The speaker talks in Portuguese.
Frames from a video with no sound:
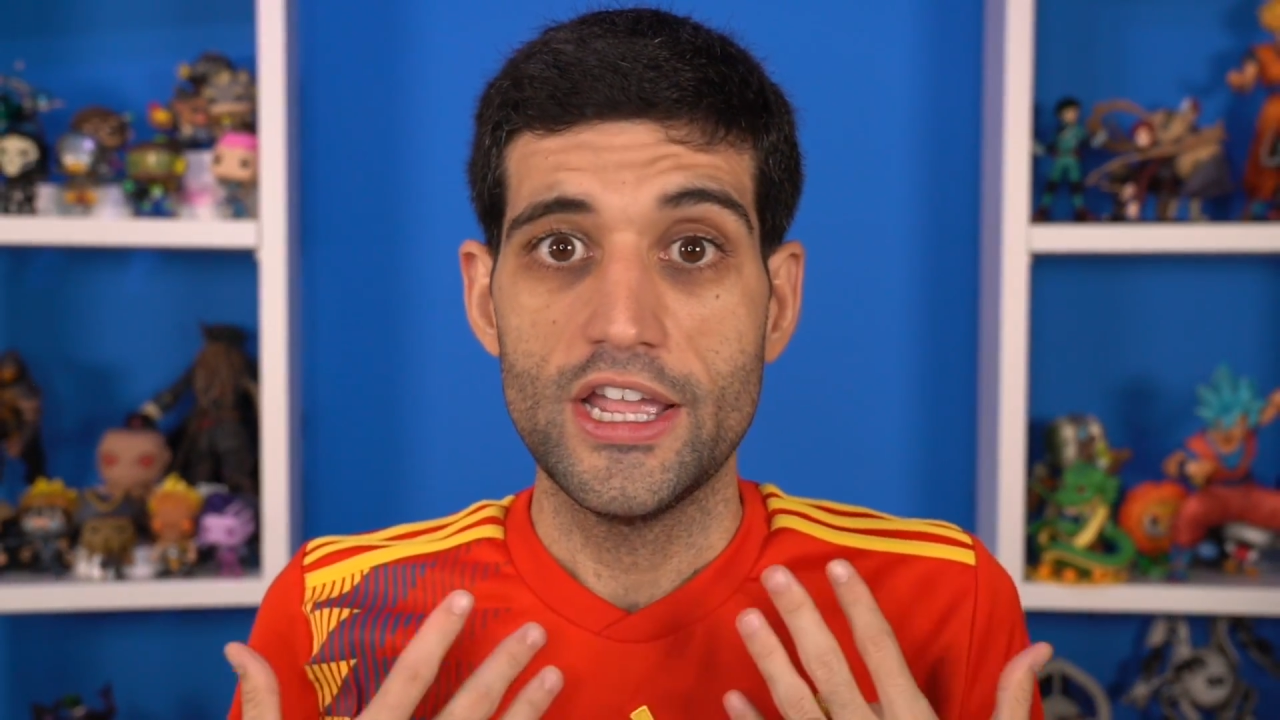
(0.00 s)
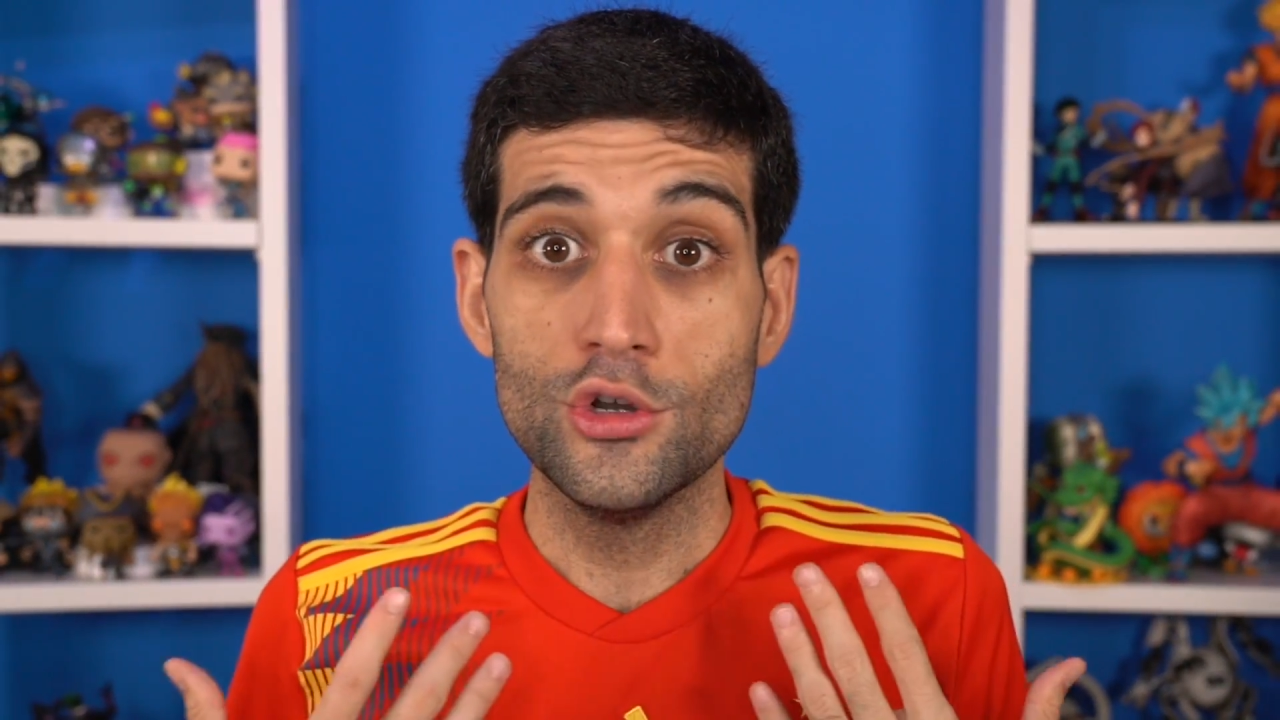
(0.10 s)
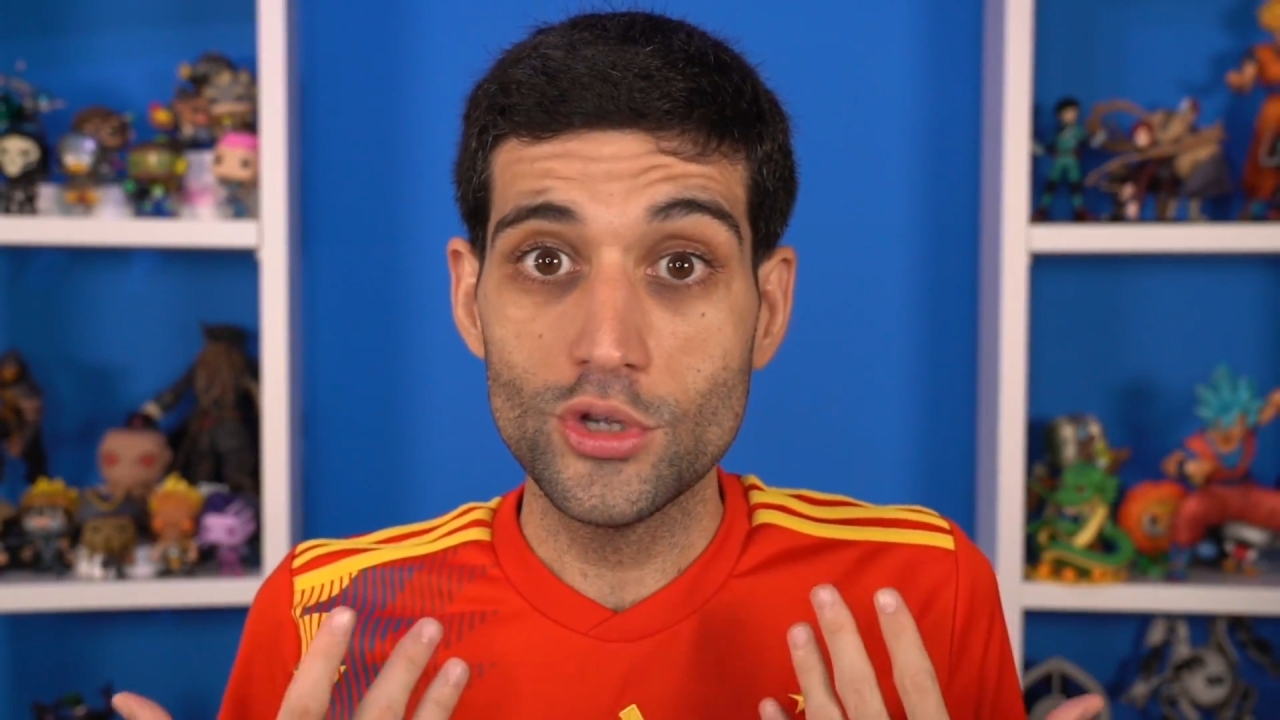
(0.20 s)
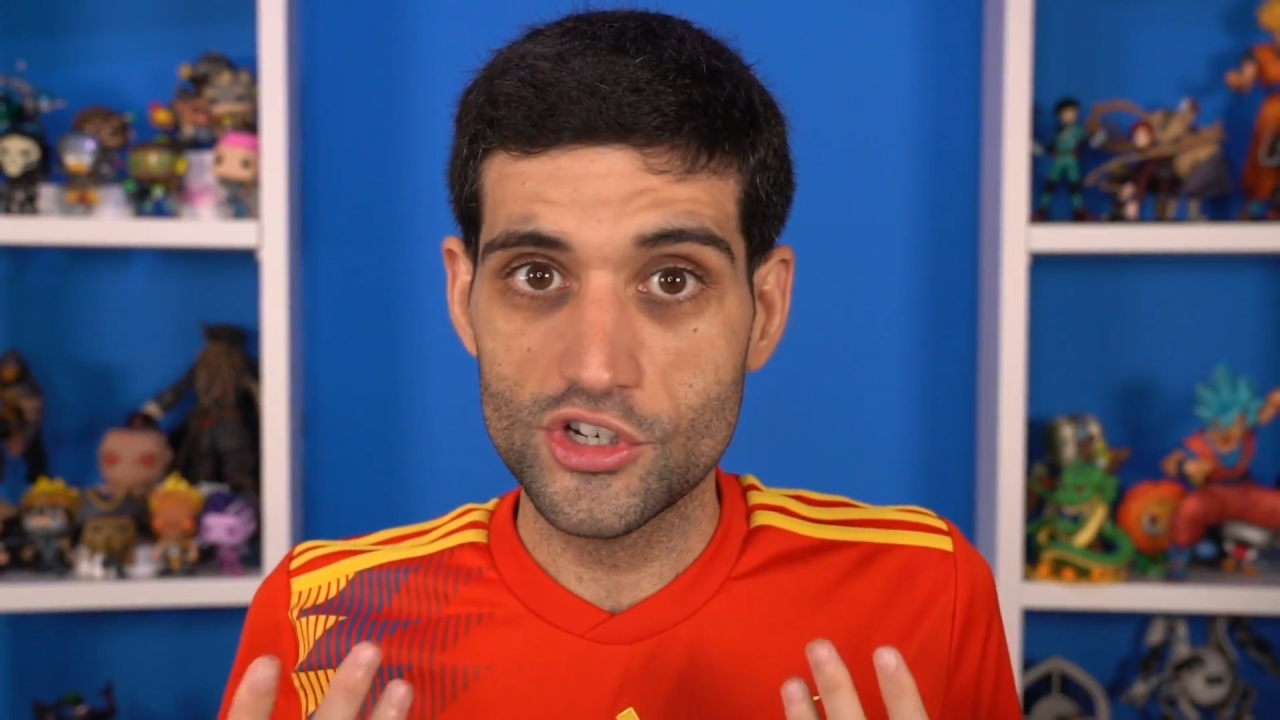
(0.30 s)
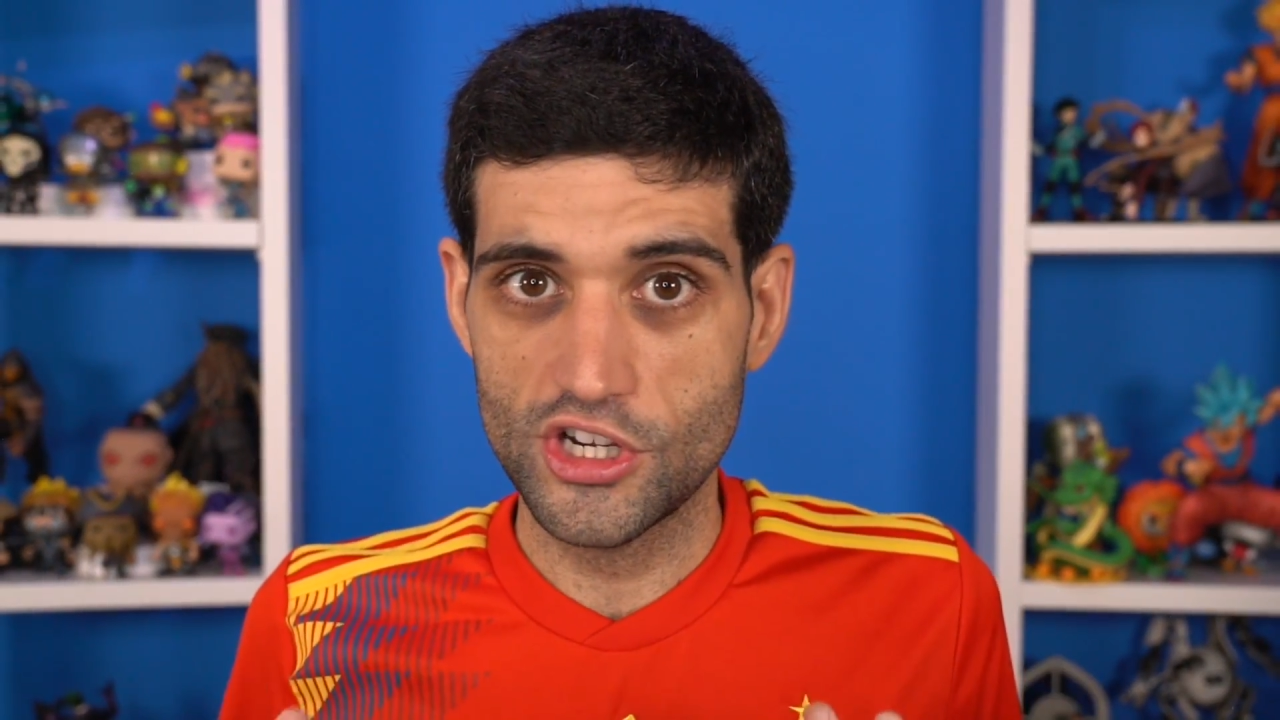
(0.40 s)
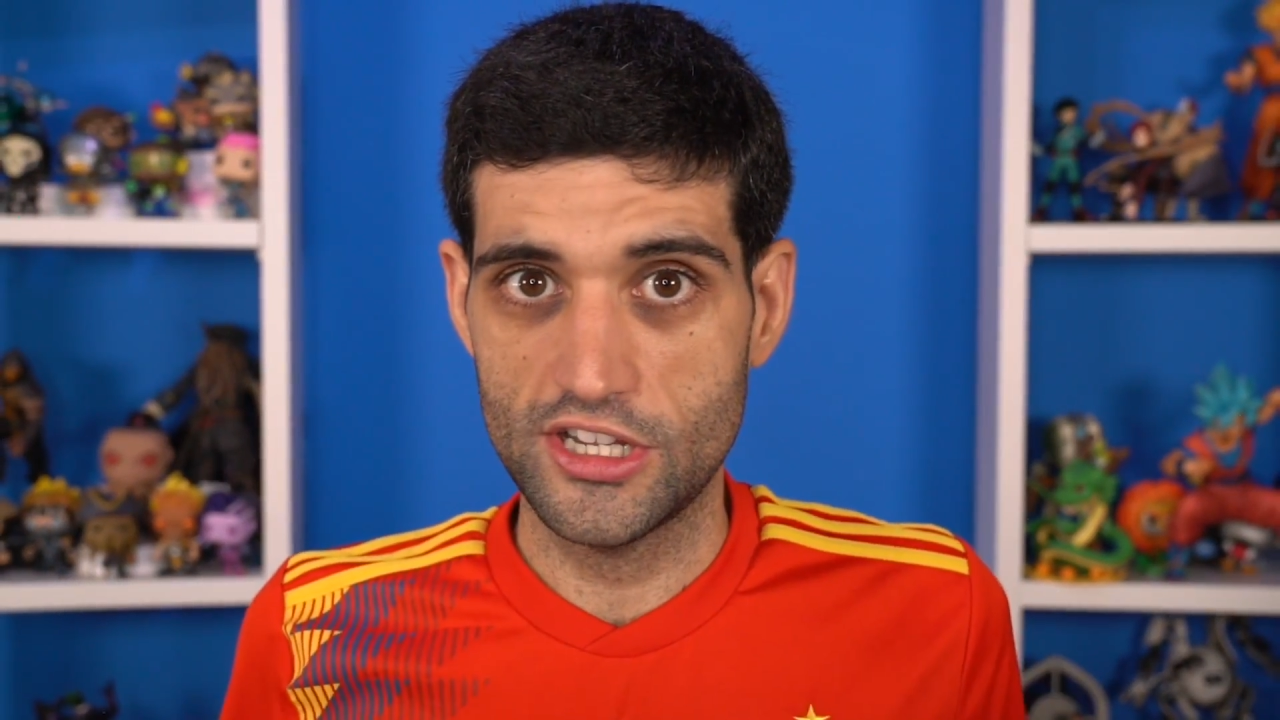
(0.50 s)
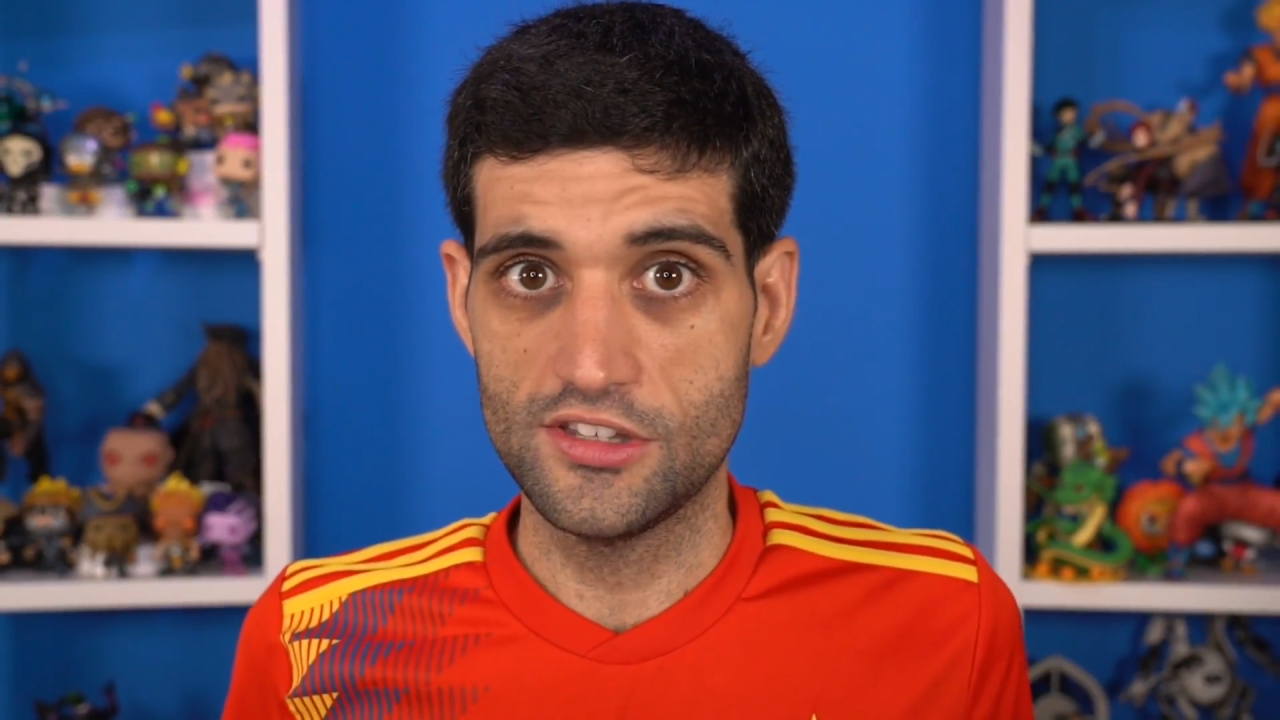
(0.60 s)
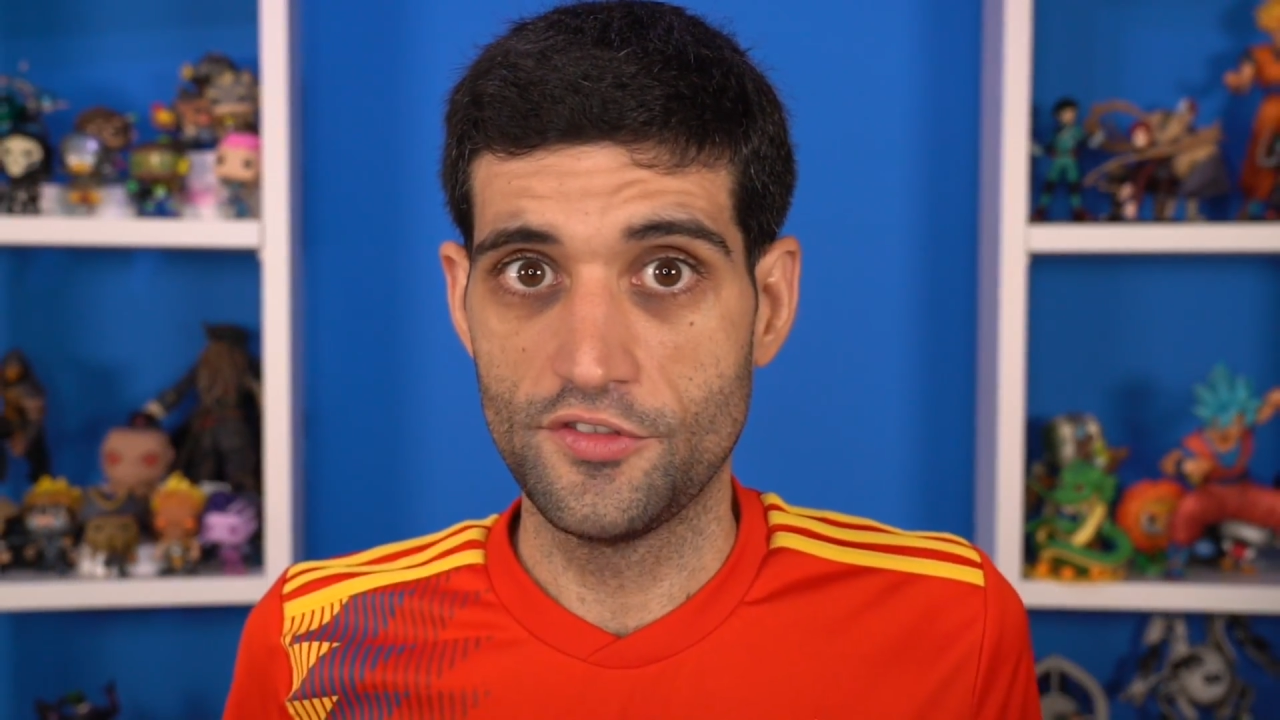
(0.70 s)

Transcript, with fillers: Eu não achei que